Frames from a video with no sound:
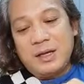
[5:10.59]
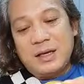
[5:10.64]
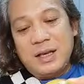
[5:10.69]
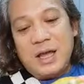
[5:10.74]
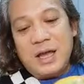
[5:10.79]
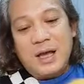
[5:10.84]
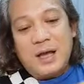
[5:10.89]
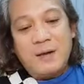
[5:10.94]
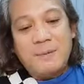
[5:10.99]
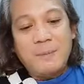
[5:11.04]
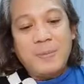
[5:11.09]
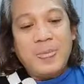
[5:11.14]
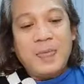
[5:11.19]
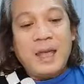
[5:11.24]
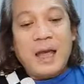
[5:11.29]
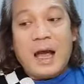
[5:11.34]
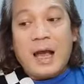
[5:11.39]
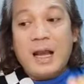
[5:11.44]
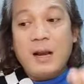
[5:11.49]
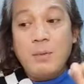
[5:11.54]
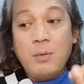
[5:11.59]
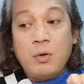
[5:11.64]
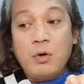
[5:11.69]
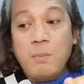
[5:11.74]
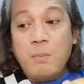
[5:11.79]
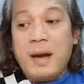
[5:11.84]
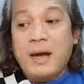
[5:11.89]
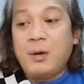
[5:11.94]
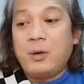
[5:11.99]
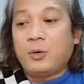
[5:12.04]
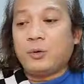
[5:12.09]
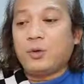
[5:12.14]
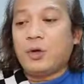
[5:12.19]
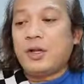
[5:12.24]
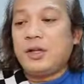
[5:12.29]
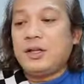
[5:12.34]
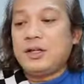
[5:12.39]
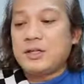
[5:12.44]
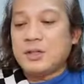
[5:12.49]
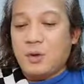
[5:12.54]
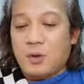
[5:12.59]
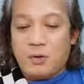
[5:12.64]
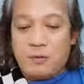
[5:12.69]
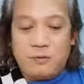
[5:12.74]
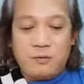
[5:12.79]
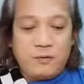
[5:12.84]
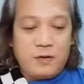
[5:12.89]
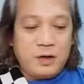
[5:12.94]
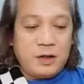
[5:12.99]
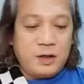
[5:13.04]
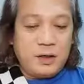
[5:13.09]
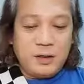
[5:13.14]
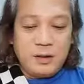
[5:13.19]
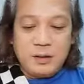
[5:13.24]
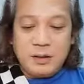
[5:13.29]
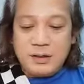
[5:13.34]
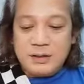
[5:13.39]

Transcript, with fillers: na alam mo kung paano ko ito na-discover.